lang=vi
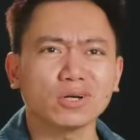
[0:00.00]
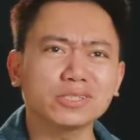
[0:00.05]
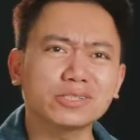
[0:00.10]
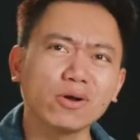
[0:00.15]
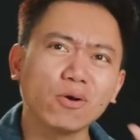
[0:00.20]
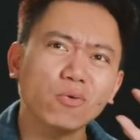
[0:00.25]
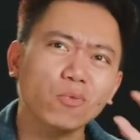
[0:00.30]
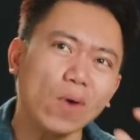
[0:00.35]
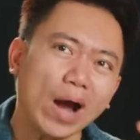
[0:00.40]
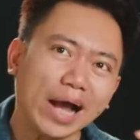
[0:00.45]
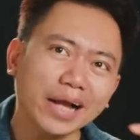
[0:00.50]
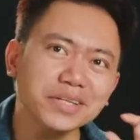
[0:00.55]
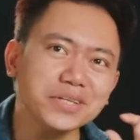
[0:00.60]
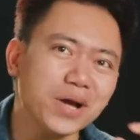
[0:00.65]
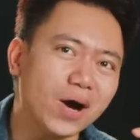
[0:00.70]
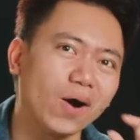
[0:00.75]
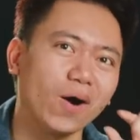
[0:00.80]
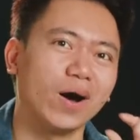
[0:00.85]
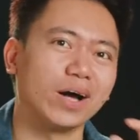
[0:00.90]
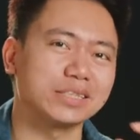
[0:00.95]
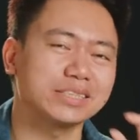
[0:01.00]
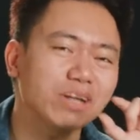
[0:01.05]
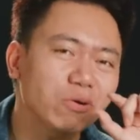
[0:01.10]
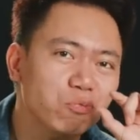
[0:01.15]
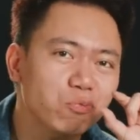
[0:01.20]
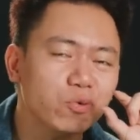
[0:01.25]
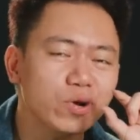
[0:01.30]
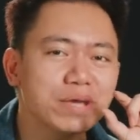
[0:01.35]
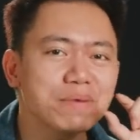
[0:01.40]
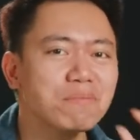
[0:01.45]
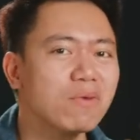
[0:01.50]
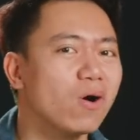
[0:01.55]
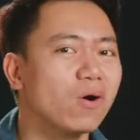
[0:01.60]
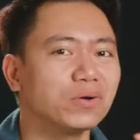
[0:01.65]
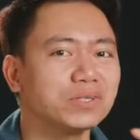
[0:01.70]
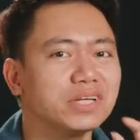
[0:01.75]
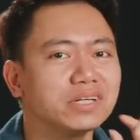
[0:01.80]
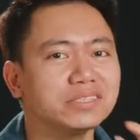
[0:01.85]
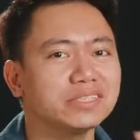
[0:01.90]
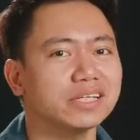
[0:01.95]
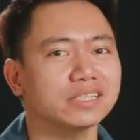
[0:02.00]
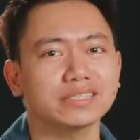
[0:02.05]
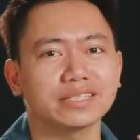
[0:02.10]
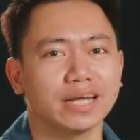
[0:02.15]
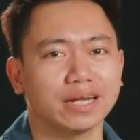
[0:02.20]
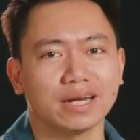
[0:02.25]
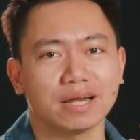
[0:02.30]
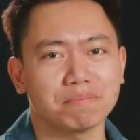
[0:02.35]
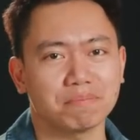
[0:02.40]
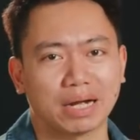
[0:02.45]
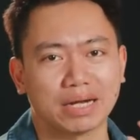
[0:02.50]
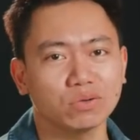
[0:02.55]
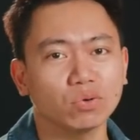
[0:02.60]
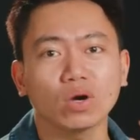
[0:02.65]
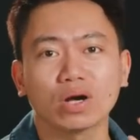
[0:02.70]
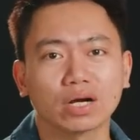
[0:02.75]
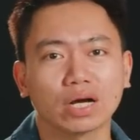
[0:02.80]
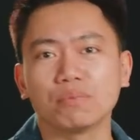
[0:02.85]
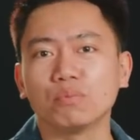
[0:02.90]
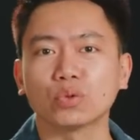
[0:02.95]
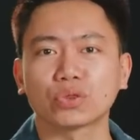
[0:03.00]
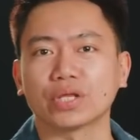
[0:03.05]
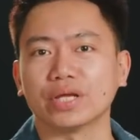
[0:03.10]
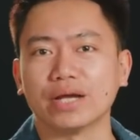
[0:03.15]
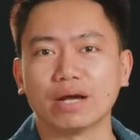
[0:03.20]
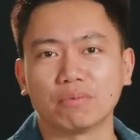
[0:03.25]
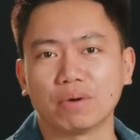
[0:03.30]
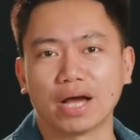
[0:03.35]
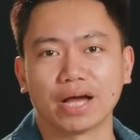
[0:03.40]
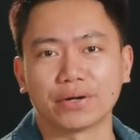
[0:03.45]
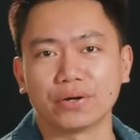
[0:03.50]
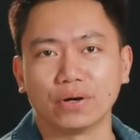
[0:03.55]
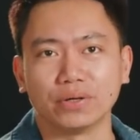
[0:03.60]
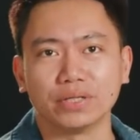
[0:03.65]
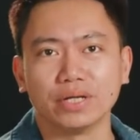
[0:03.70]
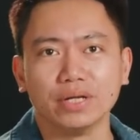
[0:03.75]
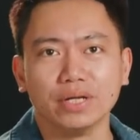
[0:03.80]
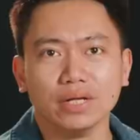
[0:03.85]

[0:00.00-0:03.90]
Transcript: con số quá nhỏ trong quy mô những chiếc xe lăn bánh khoảng gần 1 tỷ đồng ở Hà Nội.